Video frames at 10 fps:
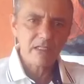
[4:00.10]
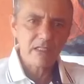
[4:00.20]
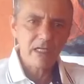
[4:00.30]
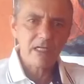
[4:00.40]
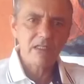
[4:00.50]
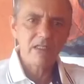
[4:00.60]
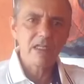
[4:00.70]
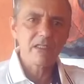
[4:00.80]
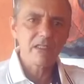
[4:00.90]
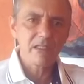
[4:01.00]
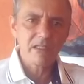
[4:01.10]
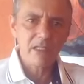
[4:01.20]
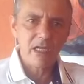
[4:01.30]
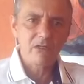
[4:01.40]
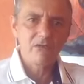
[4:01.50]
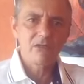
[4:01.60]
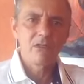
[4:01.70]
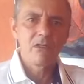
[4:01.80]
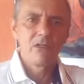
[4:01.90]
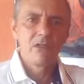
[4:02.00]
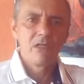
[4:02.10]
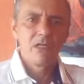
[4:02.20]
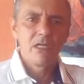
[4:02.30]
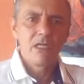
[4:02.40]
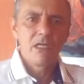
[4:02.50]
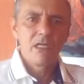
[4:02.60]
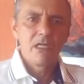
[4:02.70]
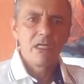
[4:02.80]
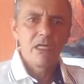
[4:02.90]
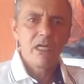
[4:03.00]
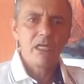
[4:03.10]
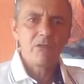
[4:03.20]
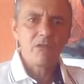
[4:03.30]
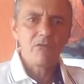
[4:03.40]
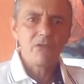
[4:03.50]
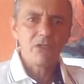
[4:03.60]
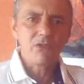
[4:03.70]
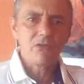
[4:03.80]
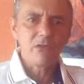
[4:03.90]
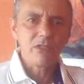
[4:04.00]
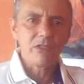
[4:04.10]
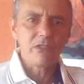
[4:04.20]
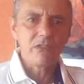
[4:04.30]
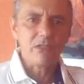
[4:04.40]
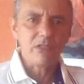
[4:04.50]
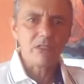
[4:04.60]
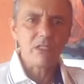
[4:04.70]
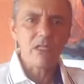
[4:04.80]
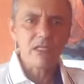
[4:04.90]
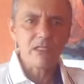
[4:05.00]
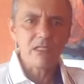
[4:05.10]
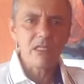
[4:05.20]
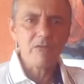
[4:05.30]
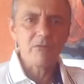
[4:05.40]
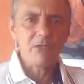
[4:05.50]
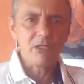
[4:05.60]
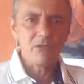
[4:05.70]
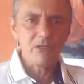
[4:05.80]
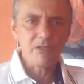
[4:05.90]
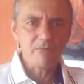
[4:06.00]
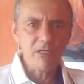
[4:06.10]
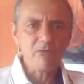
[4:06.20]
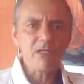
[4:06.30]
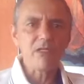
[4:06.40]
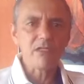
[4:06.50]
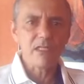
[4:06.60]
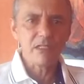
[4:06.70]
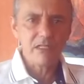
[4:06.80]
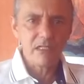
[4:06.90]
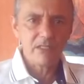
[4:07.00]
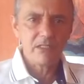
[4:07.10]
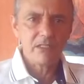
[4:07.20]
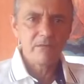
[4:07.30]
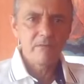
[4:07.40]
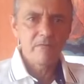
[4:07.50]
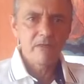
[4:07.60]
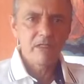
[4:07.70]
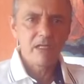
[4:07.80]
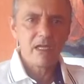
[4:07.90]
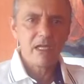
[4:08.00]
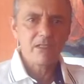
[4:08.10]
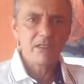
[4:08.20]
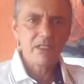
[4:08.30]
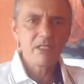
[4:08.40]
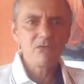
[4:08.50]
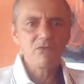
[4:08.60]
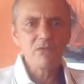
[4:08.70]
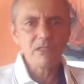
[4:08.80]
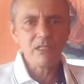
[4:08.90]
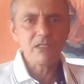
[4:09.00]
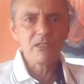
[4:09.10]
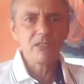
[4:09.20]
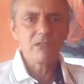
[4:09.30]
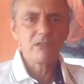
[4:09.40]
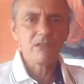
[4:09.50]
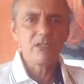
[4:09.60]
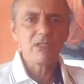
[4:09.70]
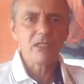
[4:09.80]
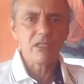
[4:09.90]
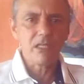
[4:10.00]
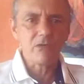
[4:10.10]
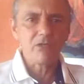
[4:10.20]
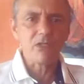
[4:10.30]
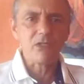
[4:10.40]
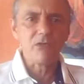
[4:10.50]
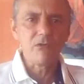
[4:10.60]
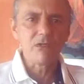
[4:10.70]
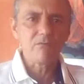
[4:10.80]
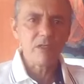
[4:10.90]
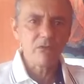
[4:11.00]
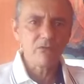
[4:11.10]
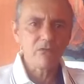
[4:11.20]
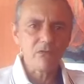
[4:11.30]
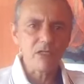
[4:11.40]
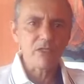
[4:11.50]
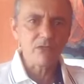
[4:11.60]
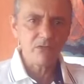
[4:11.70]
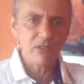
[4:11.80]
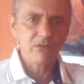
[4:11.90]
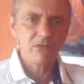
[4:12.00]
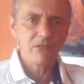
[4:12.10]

cidades, esses estados. Entre 22 de dezembro de 2017 a 5, 6 de janeiro de 2018.